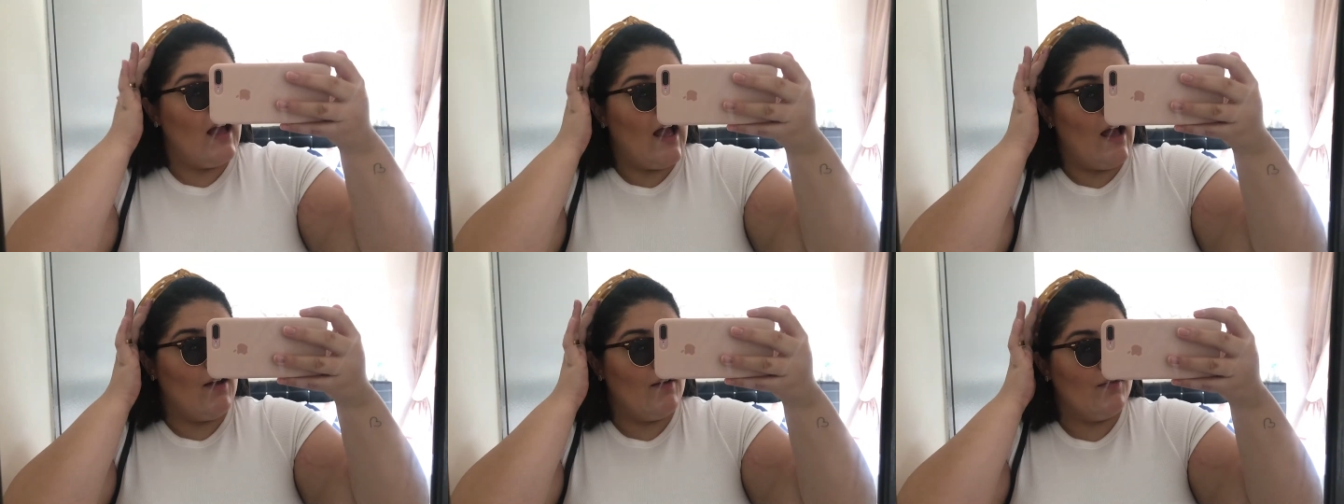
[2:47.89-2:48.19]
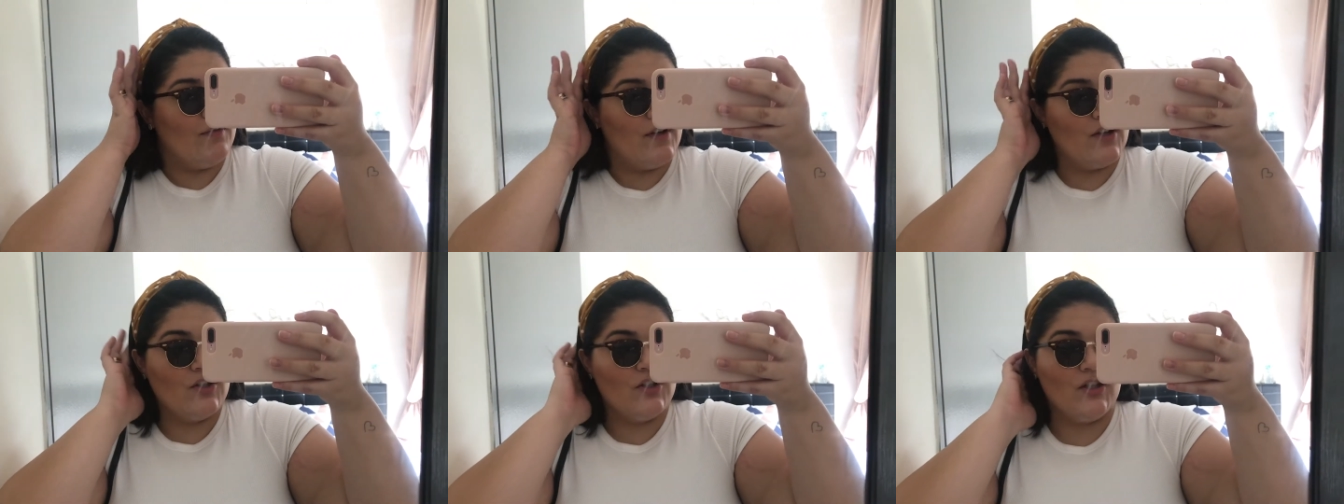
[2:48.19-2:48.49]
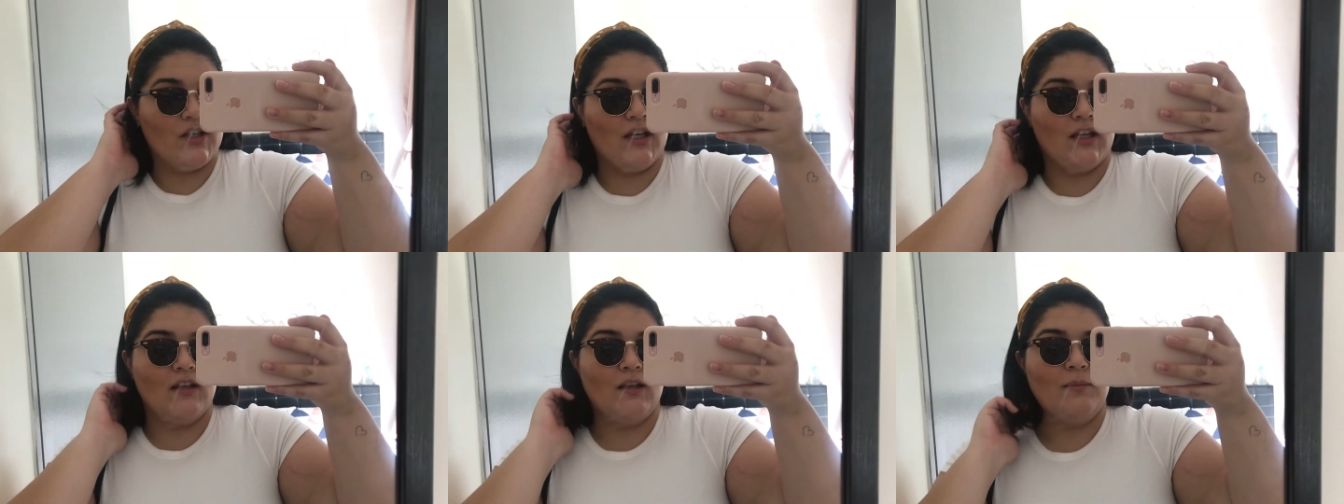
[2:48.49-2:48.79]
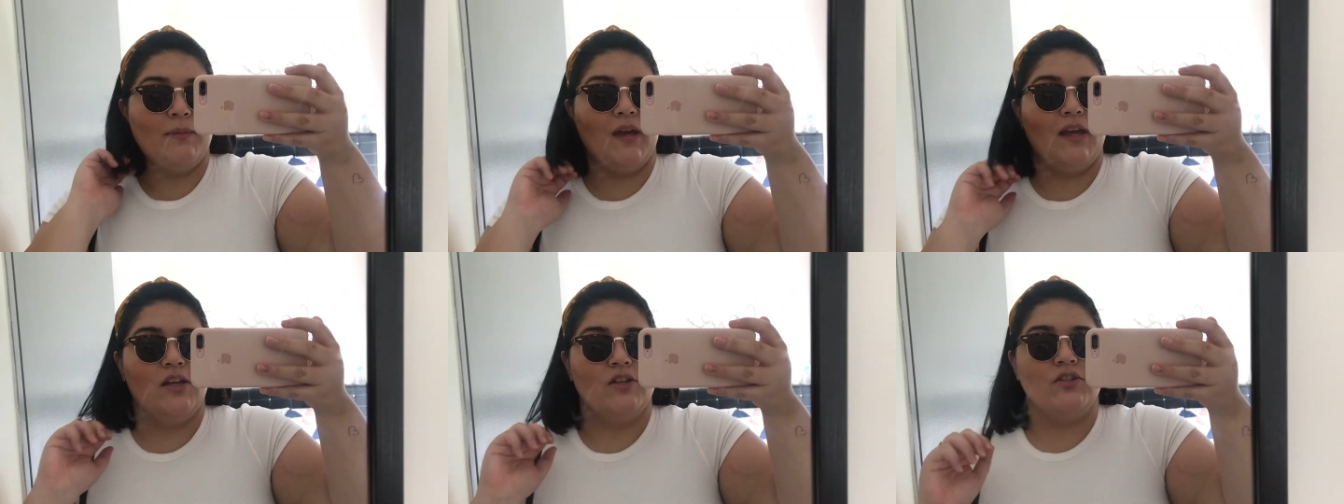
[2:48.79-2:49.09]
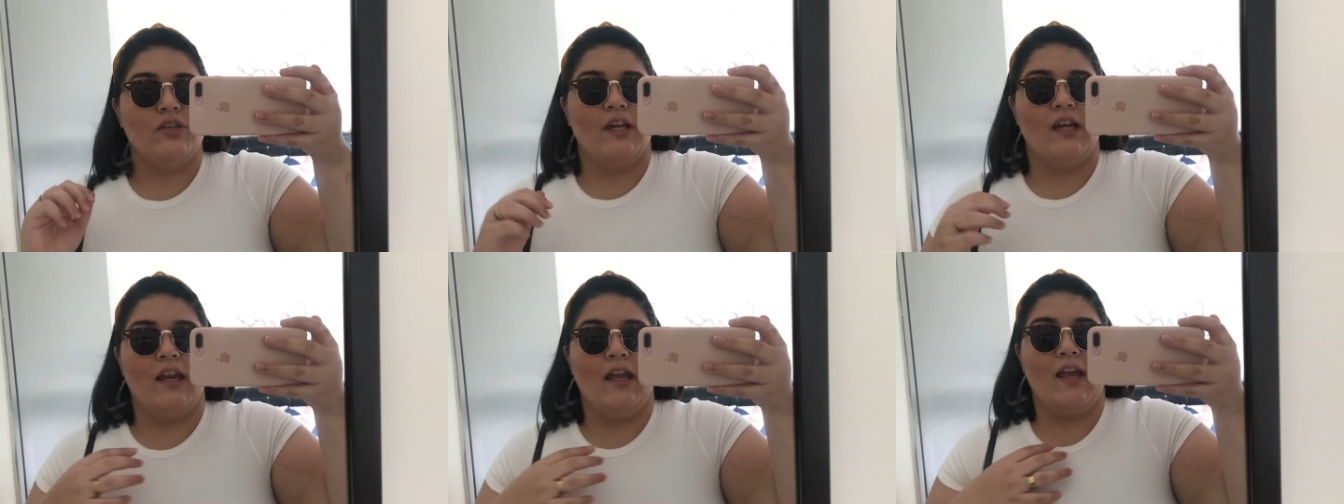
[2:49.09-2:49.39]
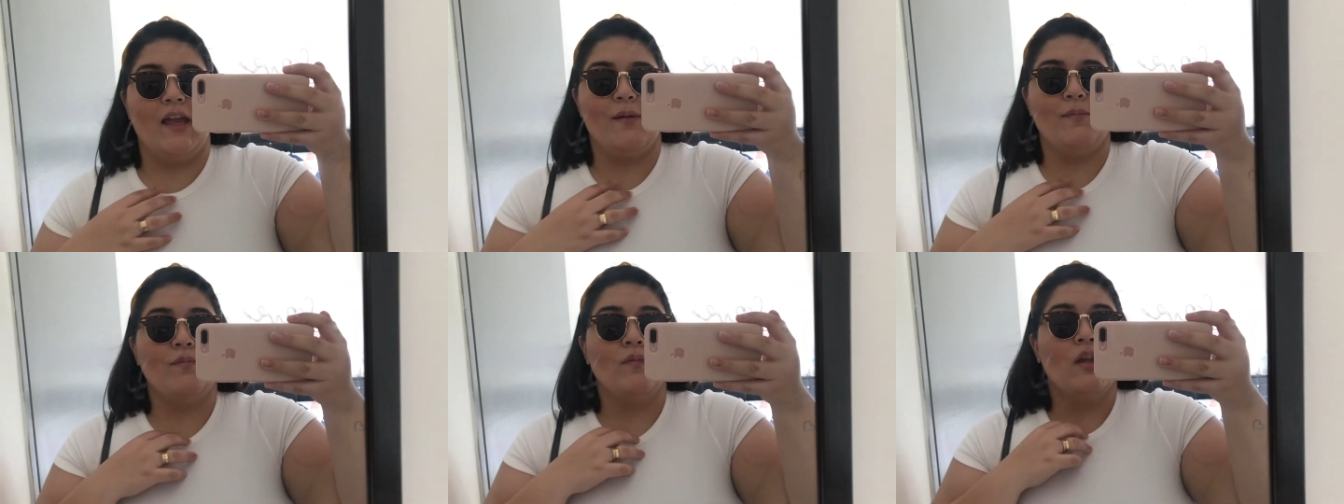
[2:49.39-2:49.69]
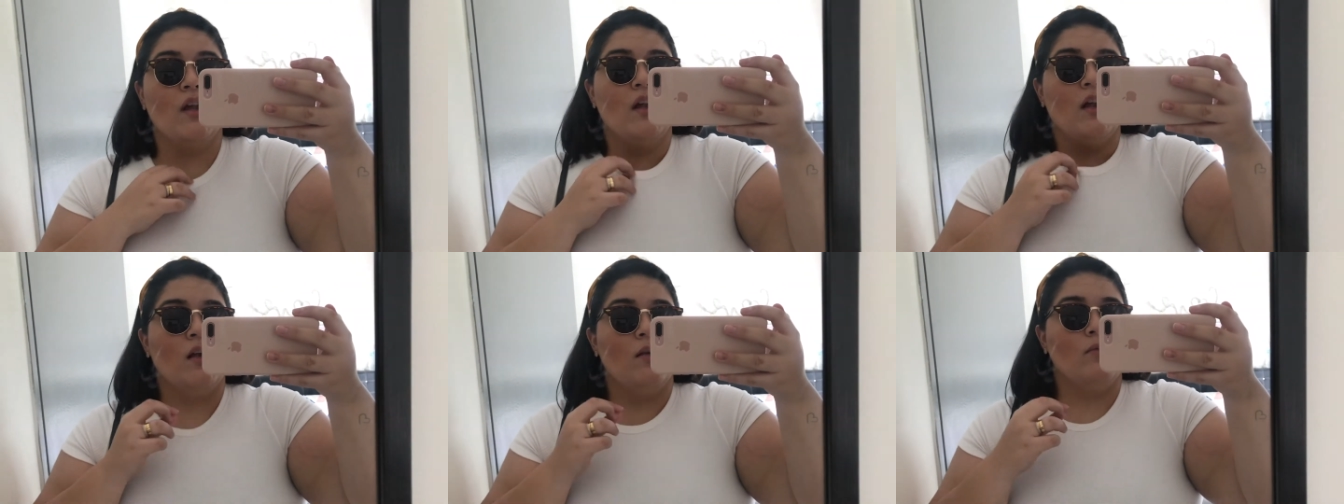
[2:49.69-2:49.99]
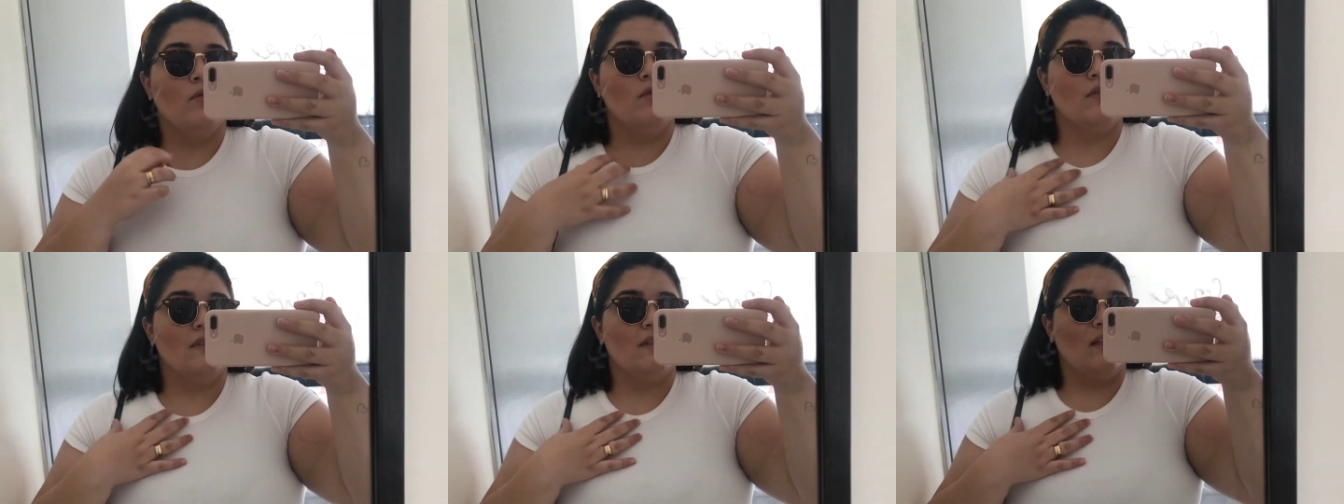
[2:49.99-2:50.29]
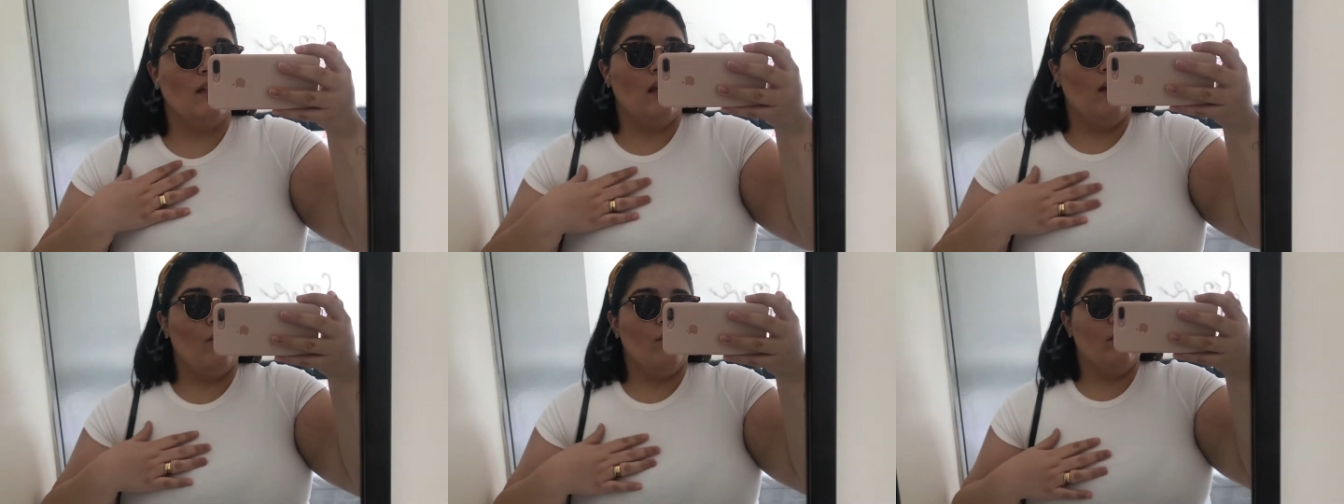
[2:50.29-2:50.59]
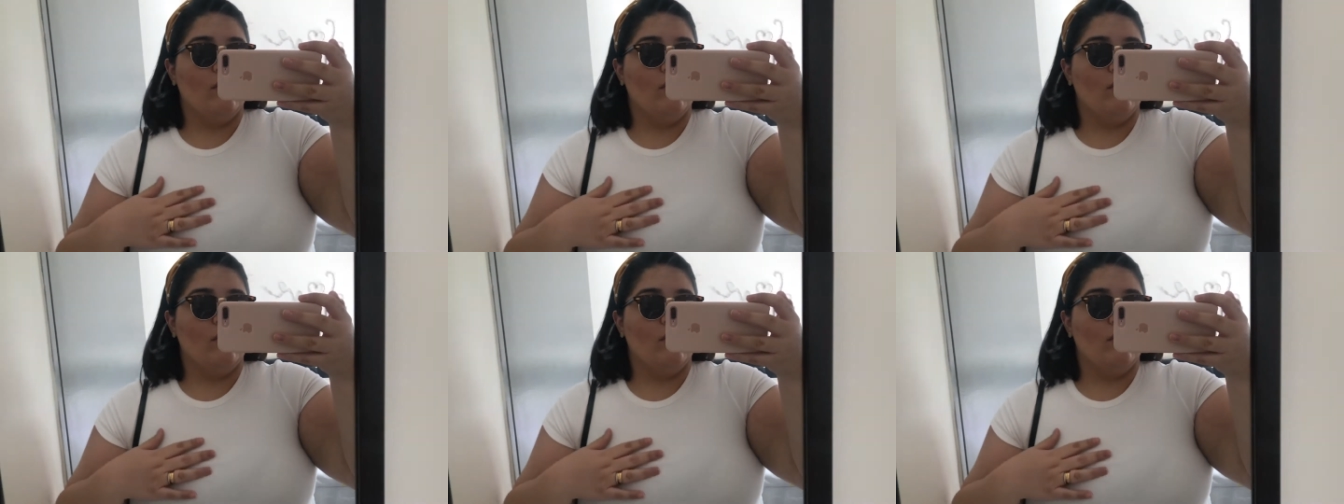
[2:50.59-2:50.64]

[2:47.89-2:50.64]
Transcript: a faixinha também é H&M, blusinha é